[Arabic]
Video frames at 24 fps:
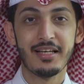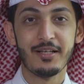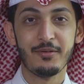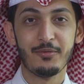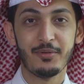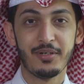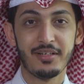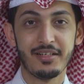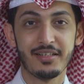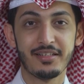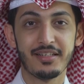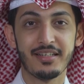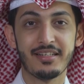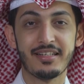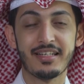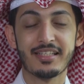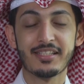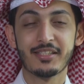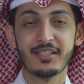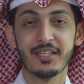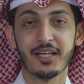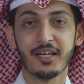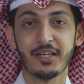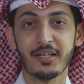الالوان ان
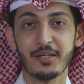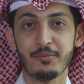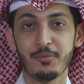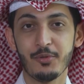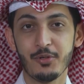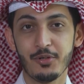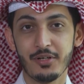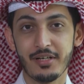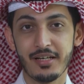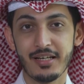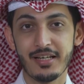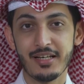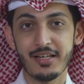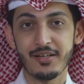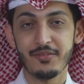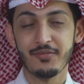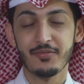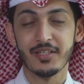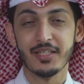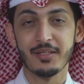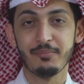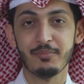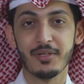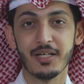استخدموها
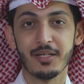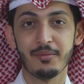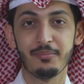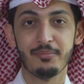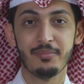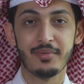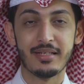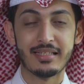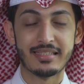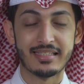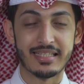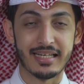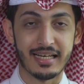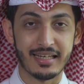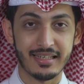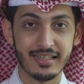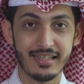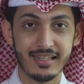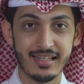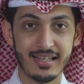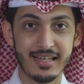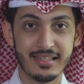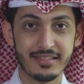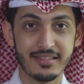في باب
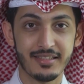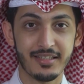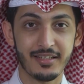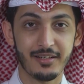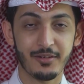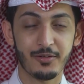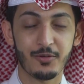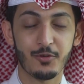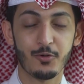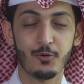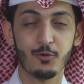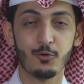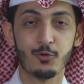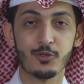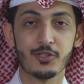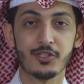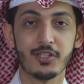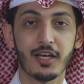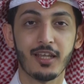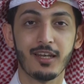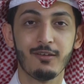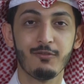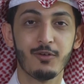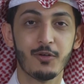تقليل الهدر
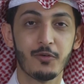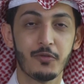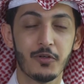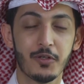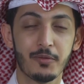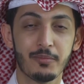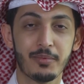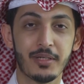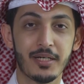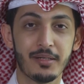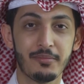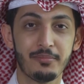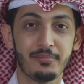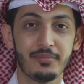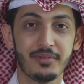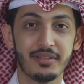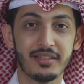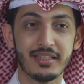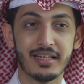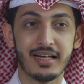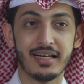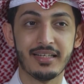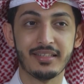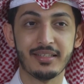واستخدمها في باب
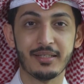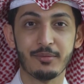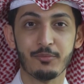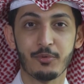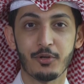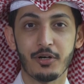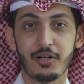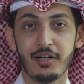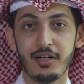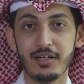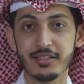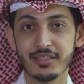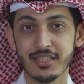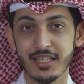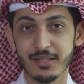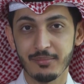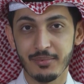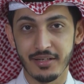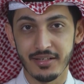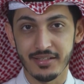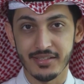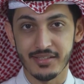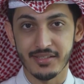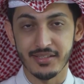يعني مراعاة
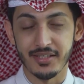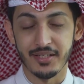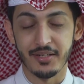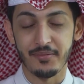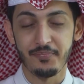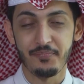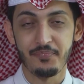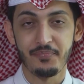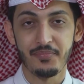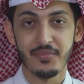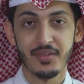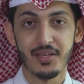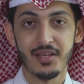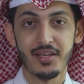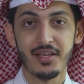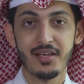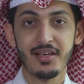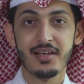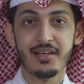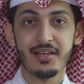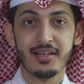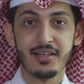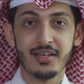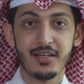كبار السن
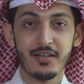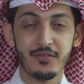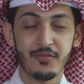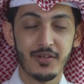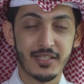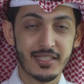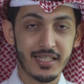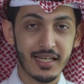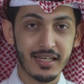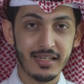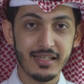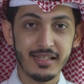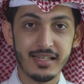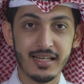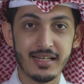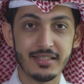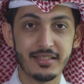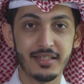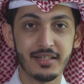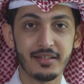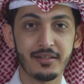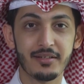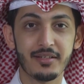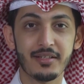في تقي
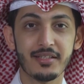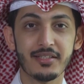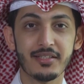الهدر